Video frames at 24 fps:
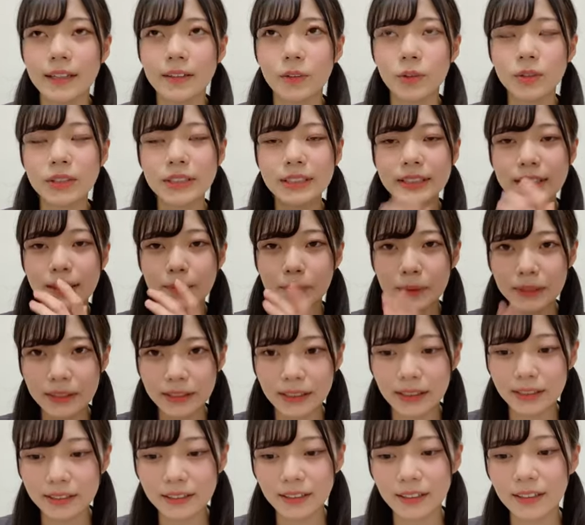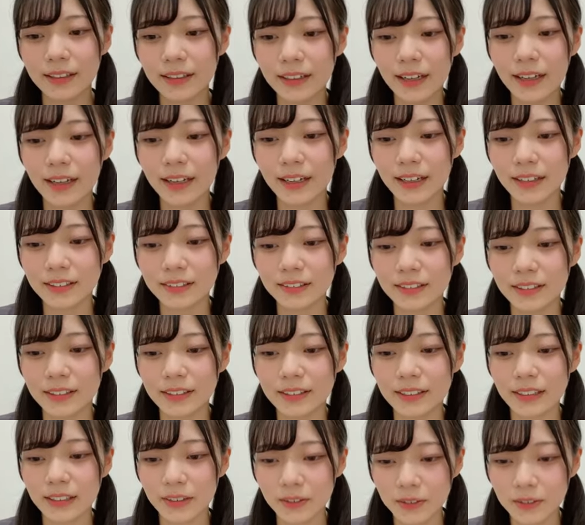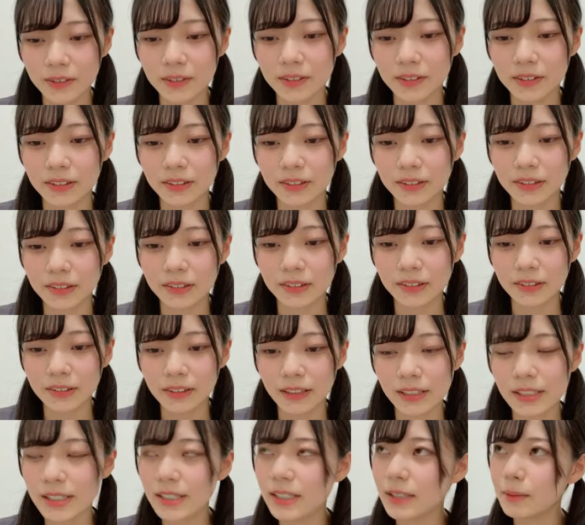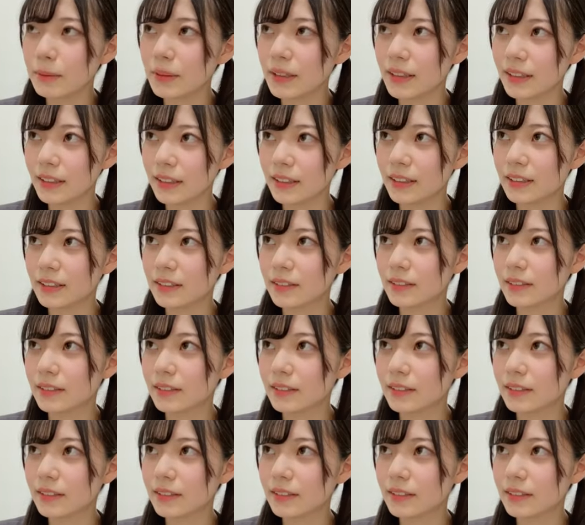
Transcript: 落ちサビがあるんですけどラスサビかな